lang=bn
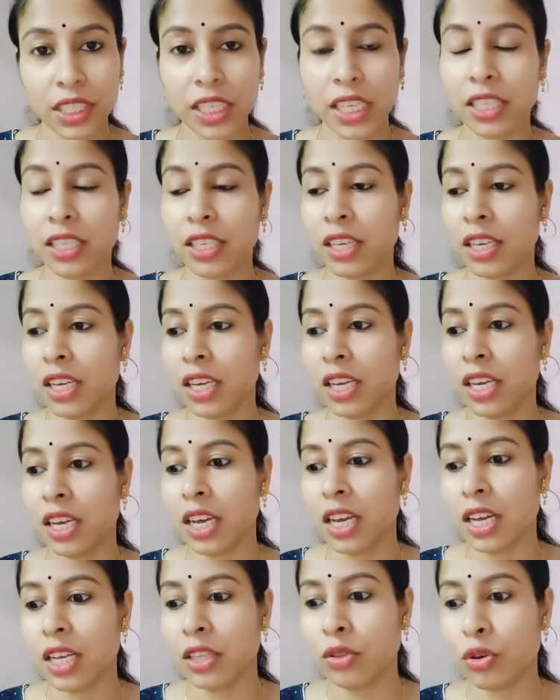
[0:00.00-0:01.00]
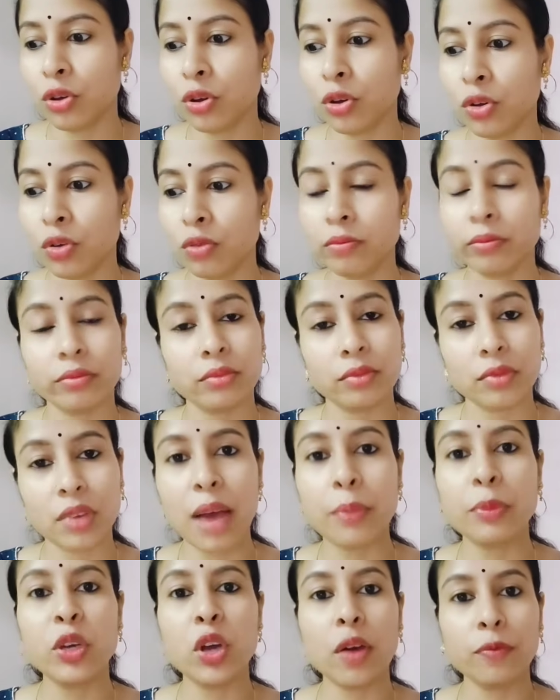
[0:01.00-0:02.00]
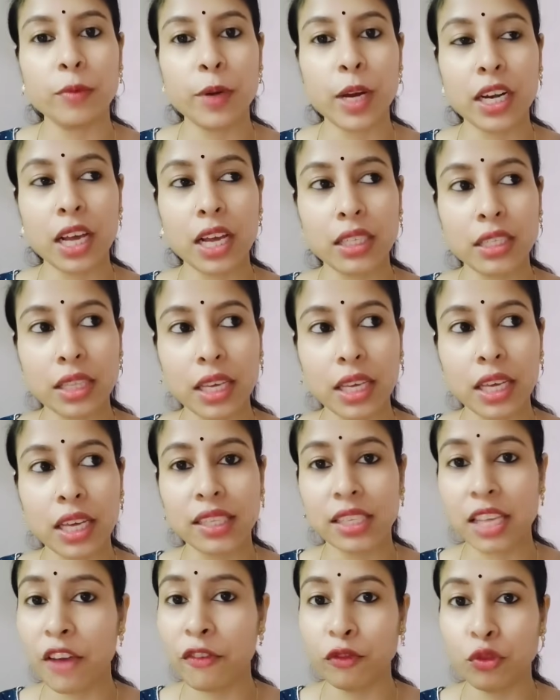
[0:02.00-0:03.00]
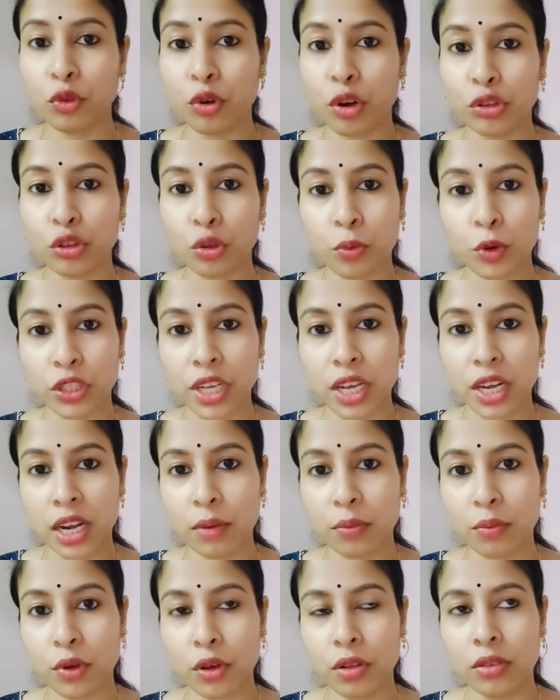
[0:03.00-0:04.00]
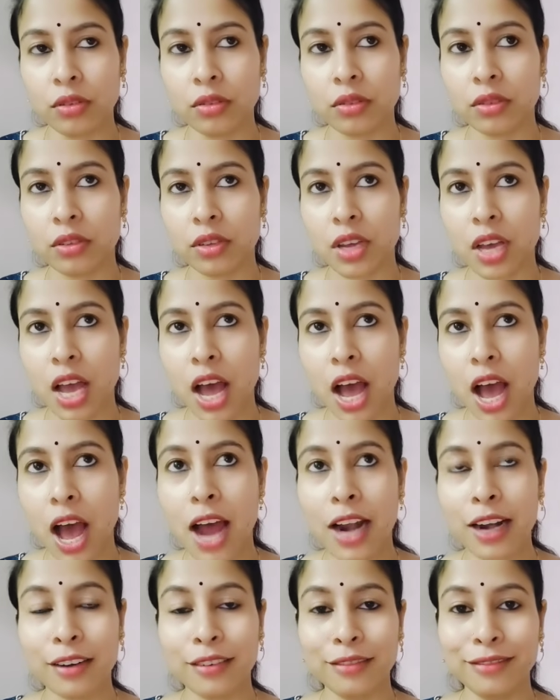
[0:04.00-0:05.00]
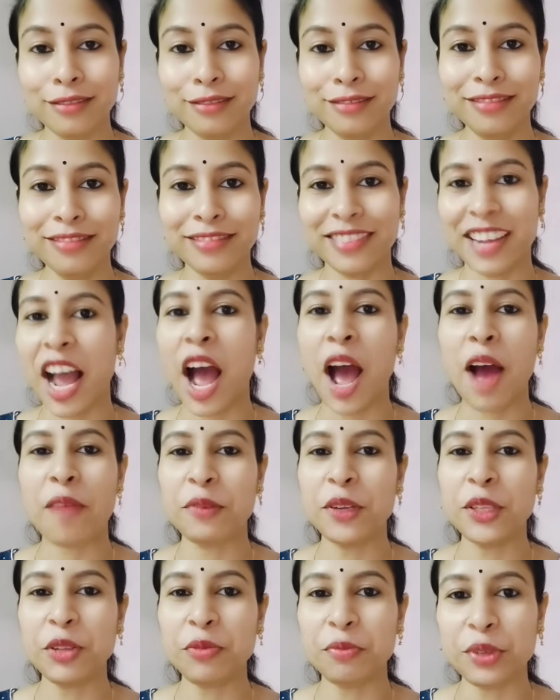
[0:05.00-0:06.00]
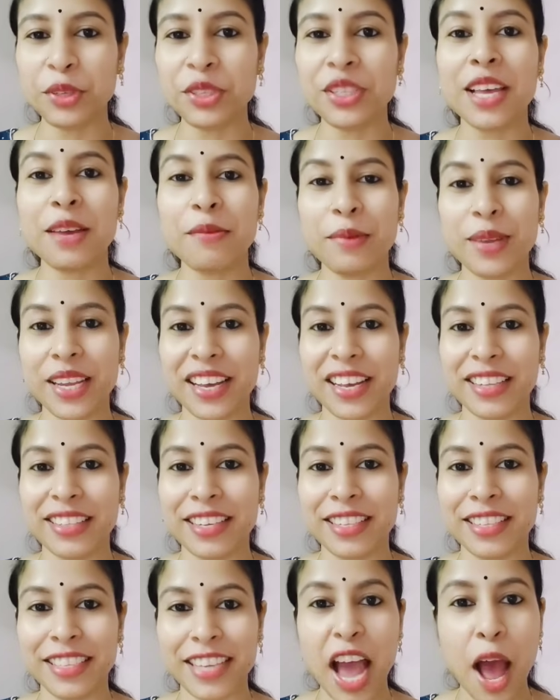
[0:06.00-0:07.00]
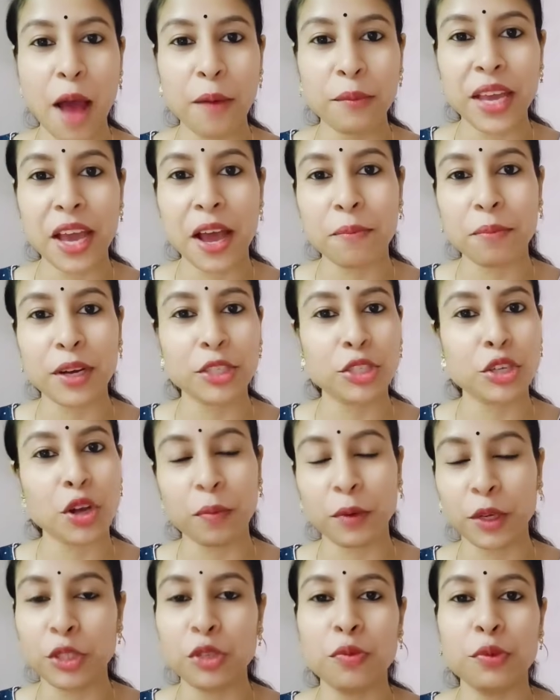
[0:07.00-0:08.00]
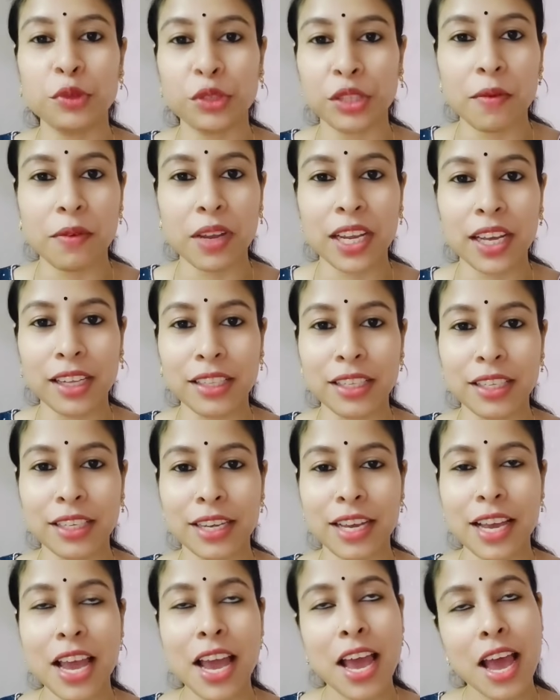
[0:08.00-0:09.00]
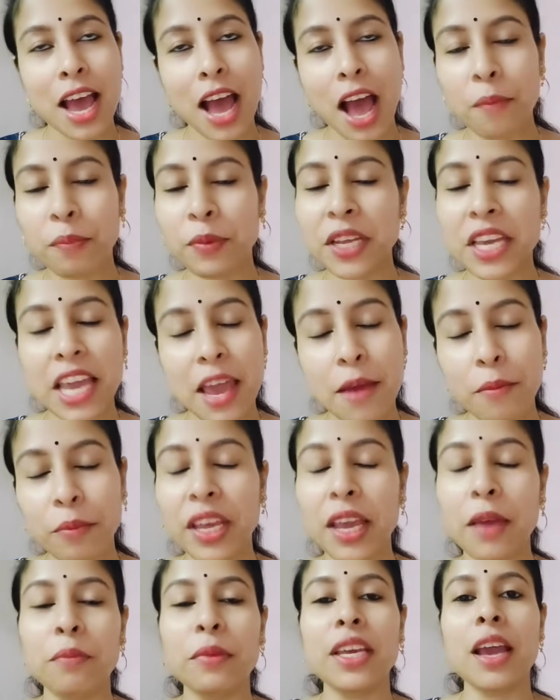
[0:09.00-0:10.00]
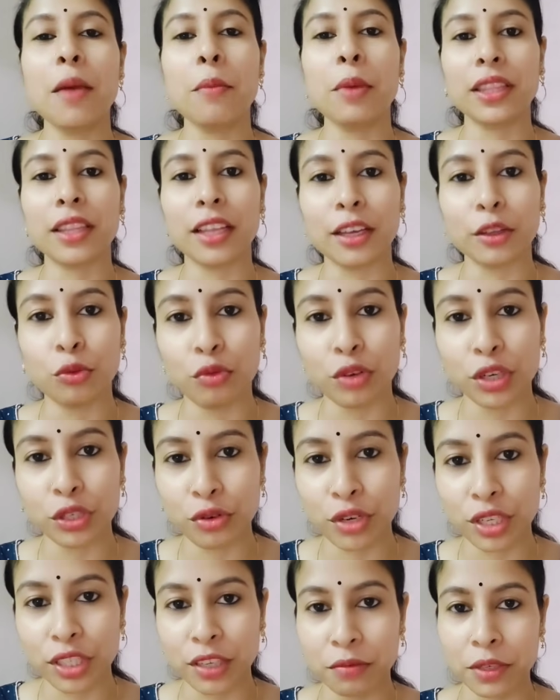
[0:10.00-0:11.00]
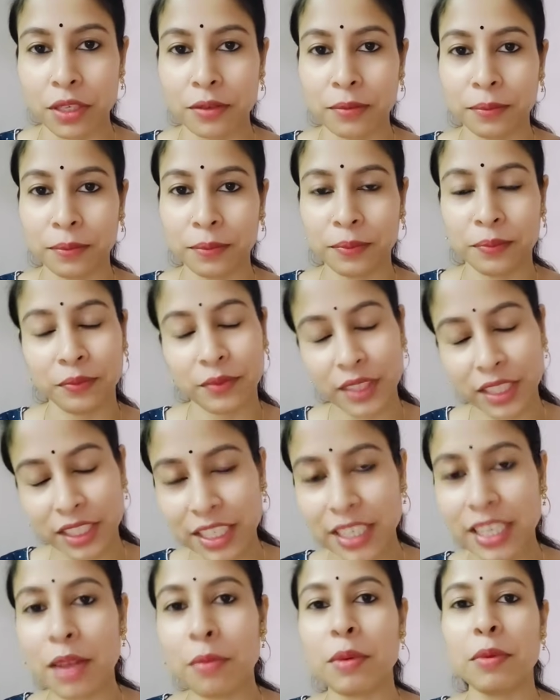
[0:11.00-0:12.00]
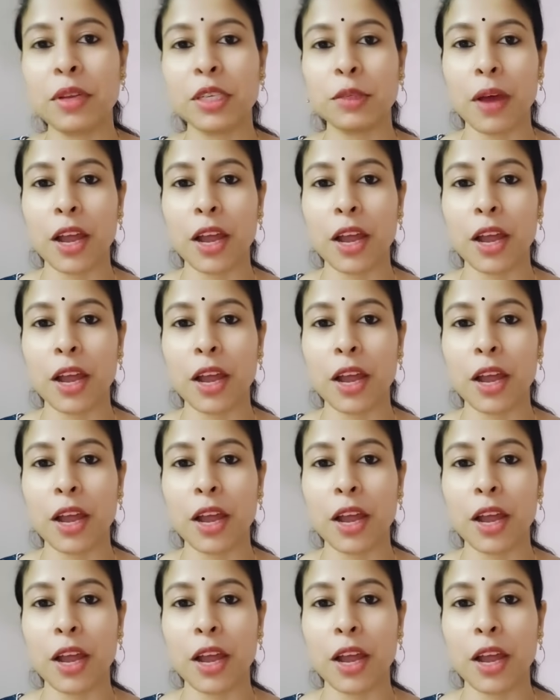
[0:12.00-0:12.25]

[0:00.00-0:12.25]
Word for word: ঠিক আছে তো আমিও আপনার কাছ থেকে সেফ দূরত্ব বজায় রাখবো আর আপনি তো বুঝতেই পেরে গেছেন যে আমি আপনার সব কিছু বুঝতে পেরে গেছি আপনি এমনি এমনি আমার থেকে দূরে সরে যাবেন সেটা আমি